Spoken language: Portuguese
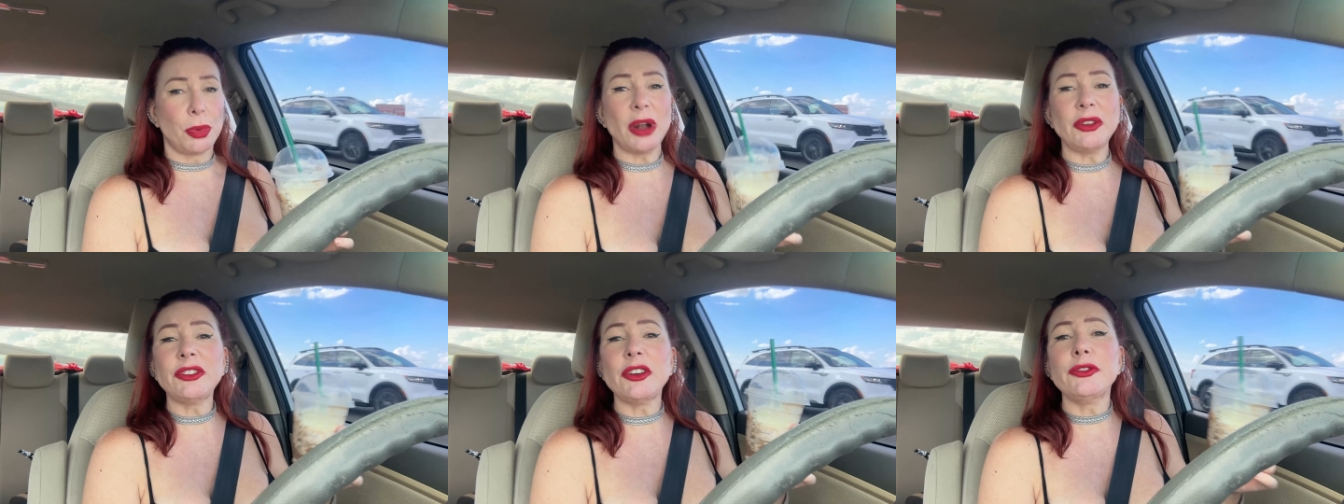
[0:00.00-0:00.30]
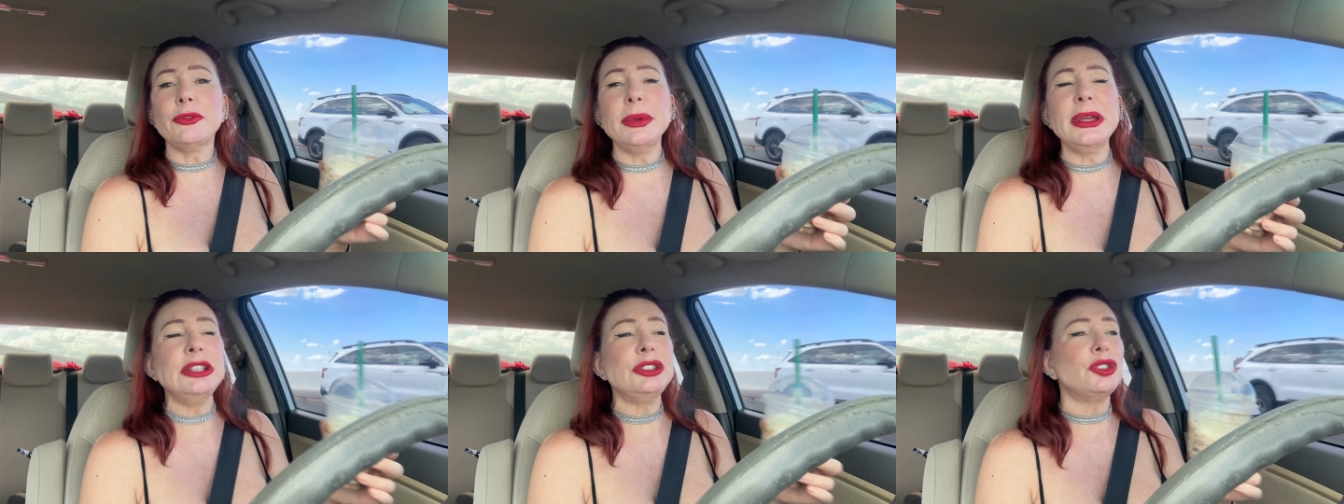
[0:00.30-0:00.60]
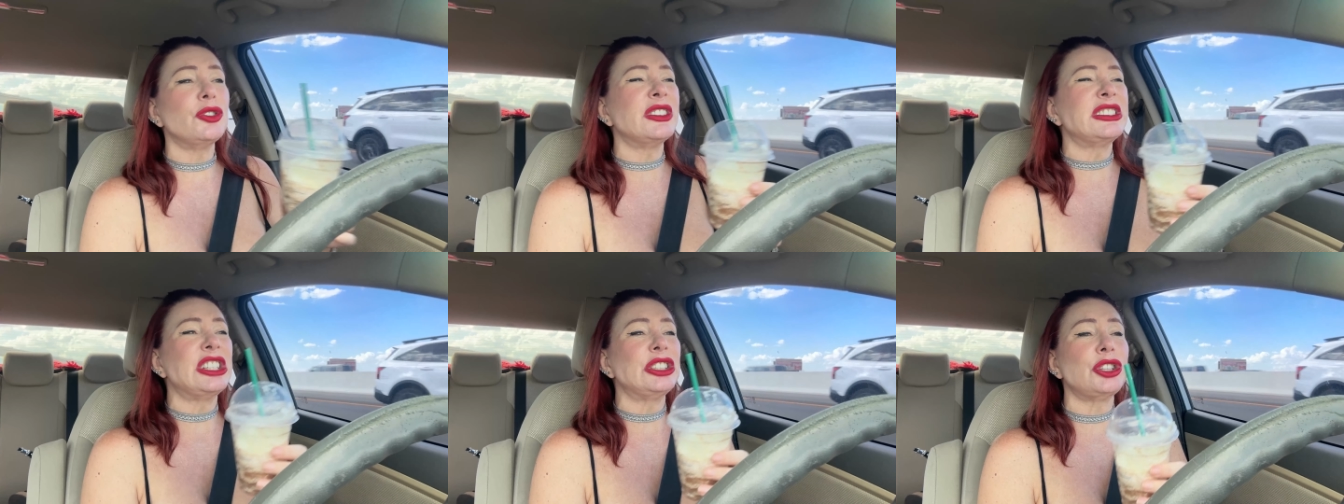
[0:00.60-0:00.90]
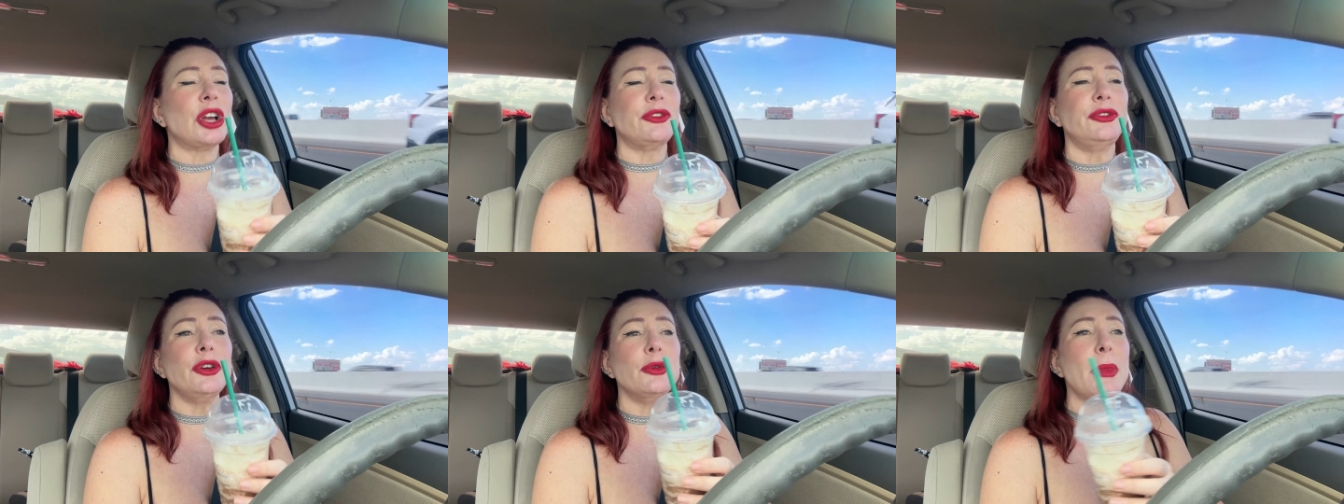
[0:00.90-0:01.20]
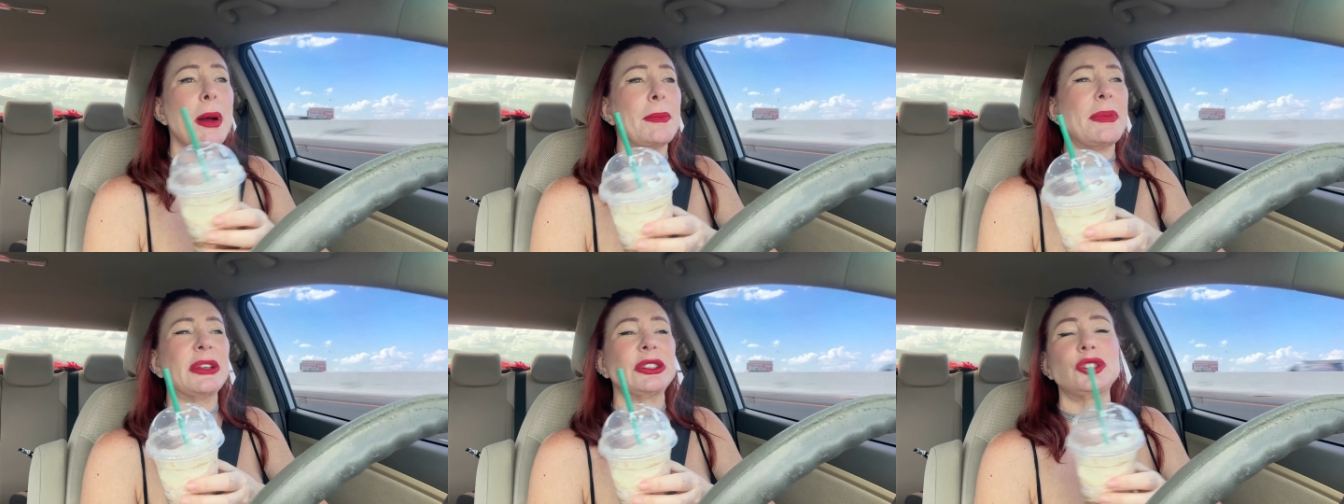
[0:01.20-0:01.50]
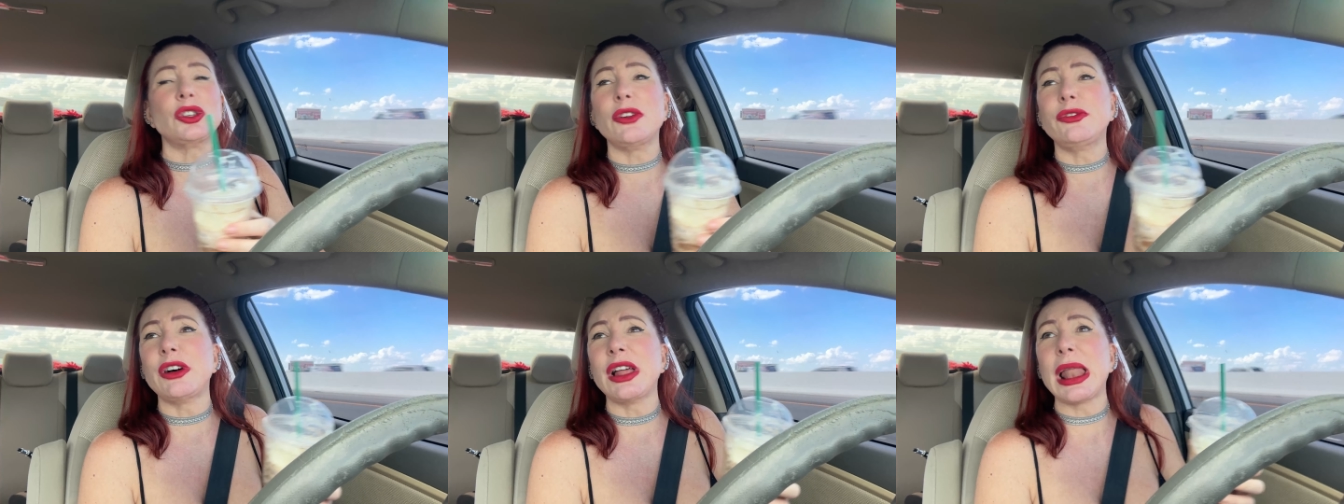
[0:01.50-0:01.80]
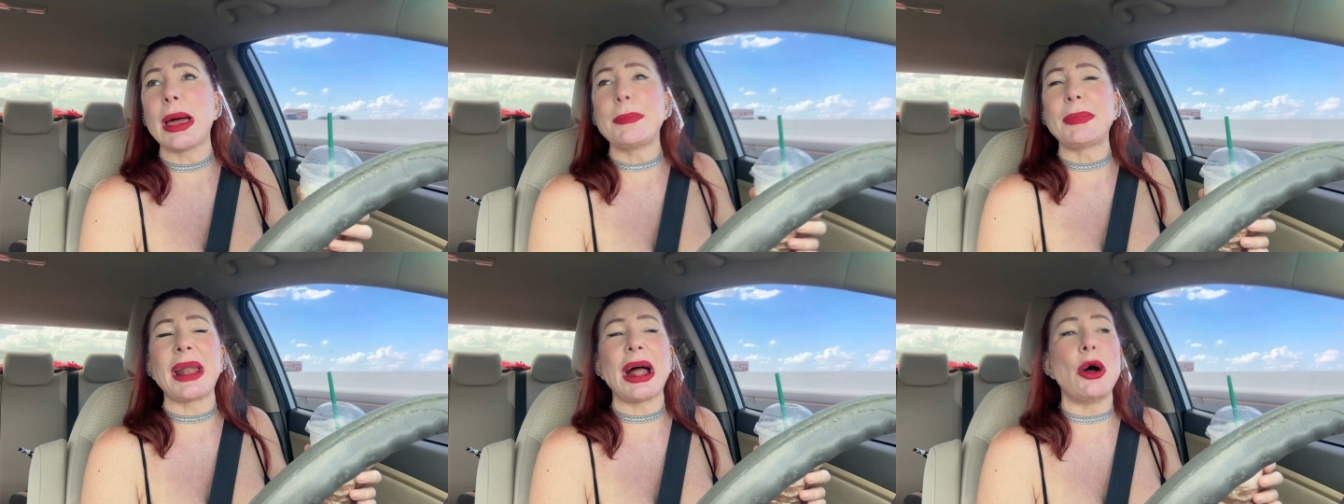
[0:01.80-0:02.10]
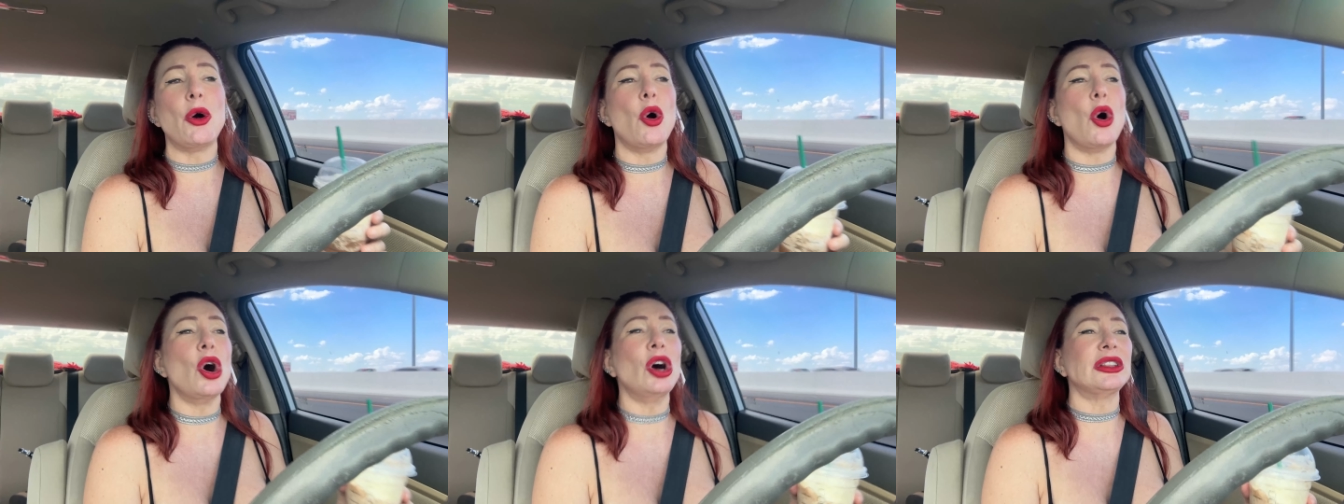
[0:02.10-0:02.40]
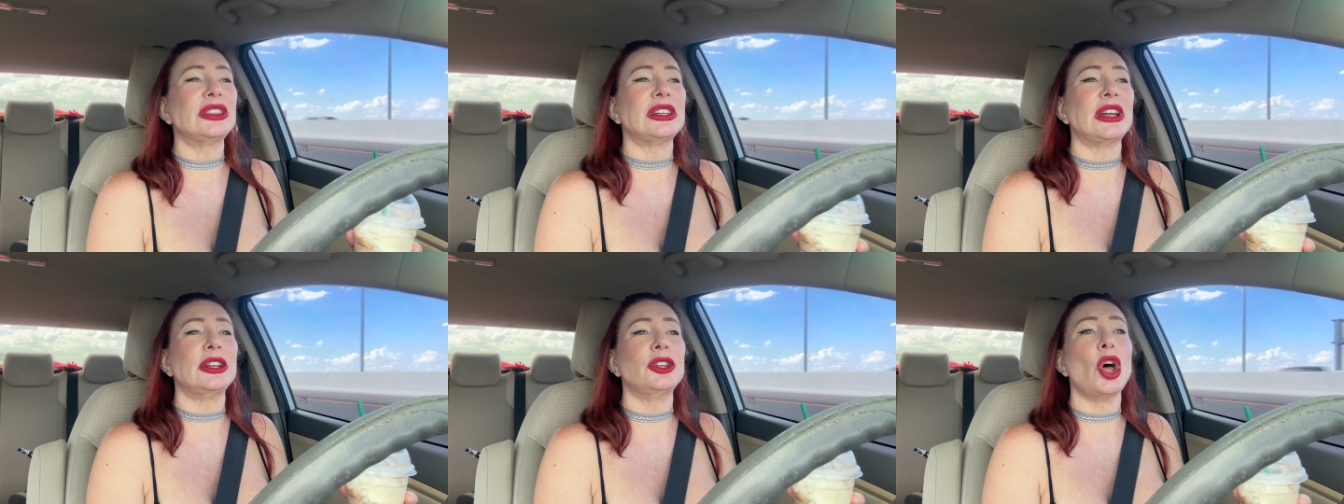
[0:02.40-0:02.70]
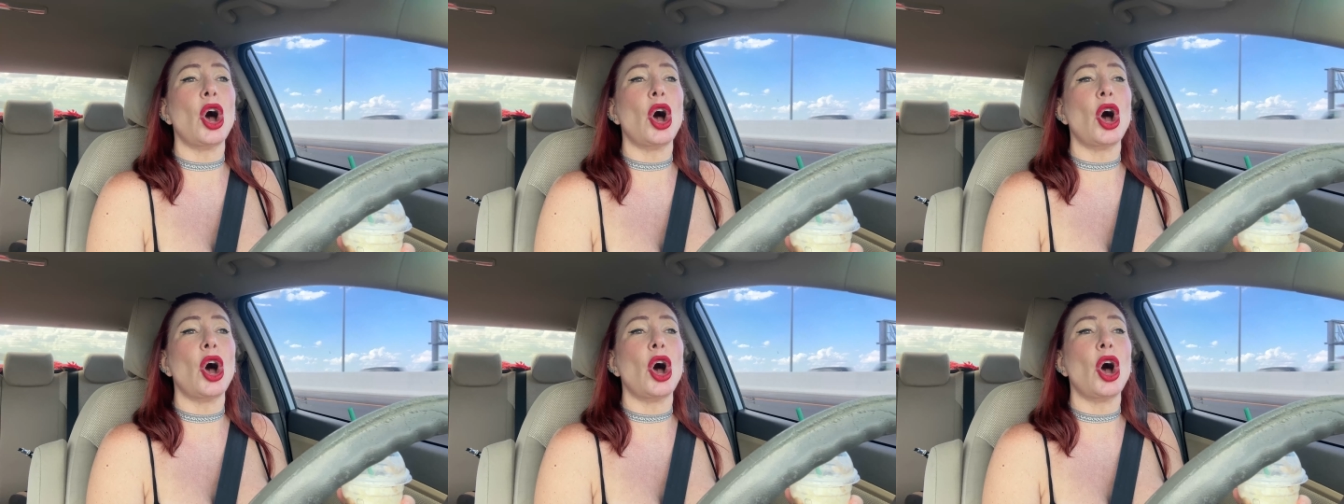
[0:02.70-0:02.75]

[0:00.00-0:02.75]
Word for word: Provavelmente você já viu uma pessoa falar para outra: